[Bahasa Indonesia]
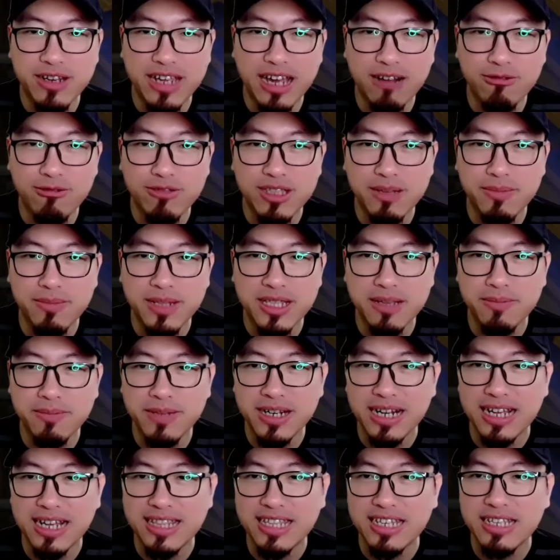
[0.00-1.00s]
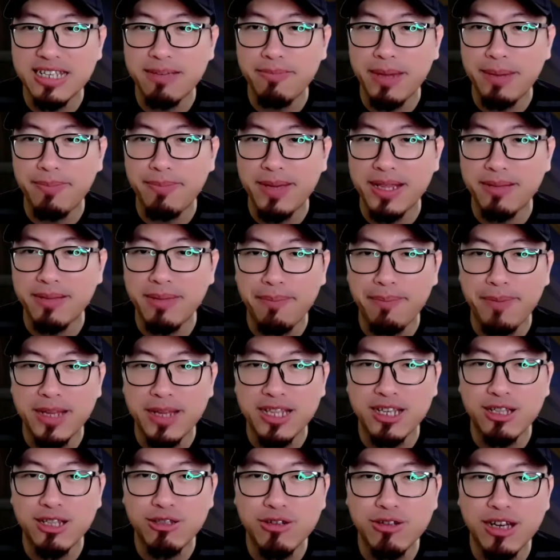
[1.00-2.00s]
di akun teman-teman katanya
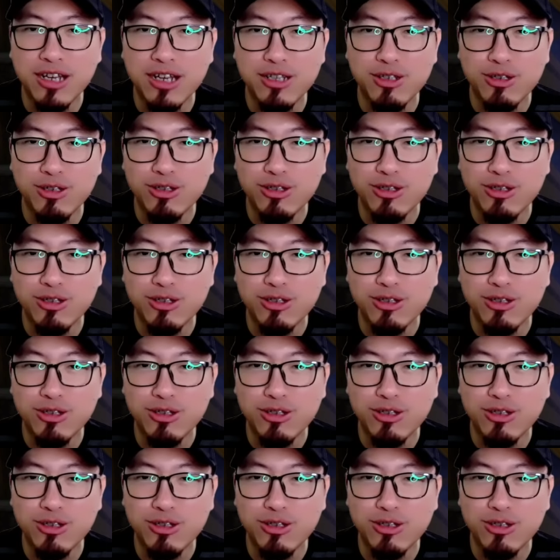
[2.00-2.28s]
mepet-mepet itu yang